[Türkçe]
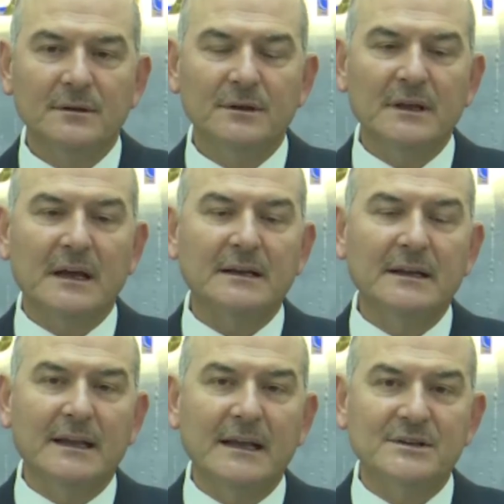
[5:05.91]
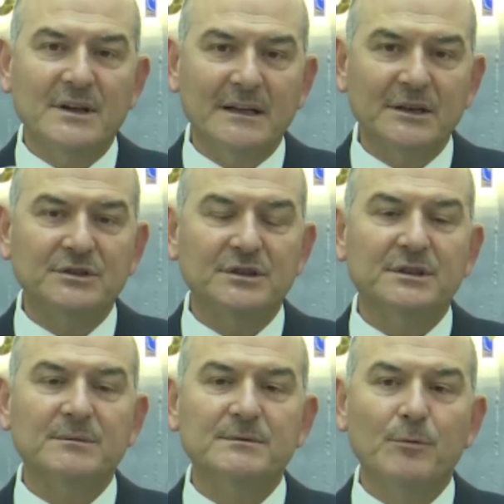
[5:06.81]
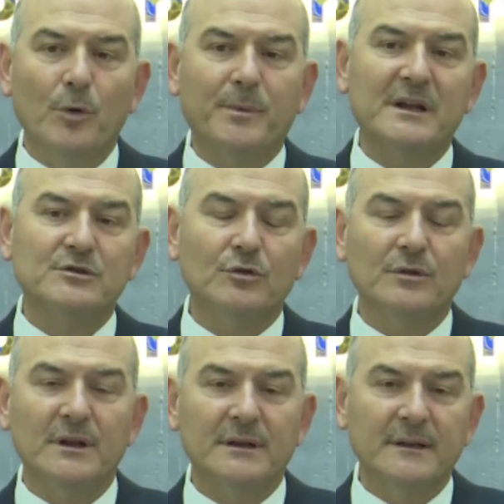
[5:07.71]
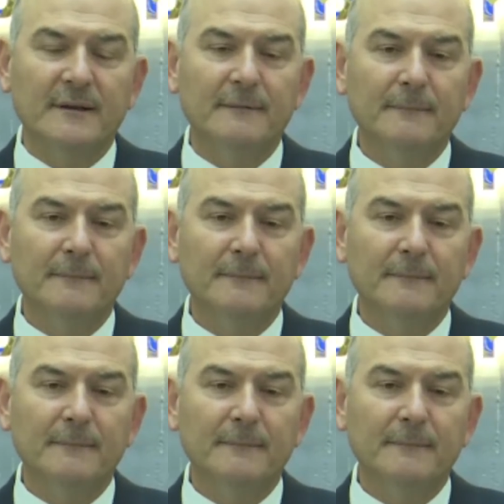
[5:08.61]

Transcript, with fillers: yargıyla gerçekleştirdiğimiz bu operasyonlarda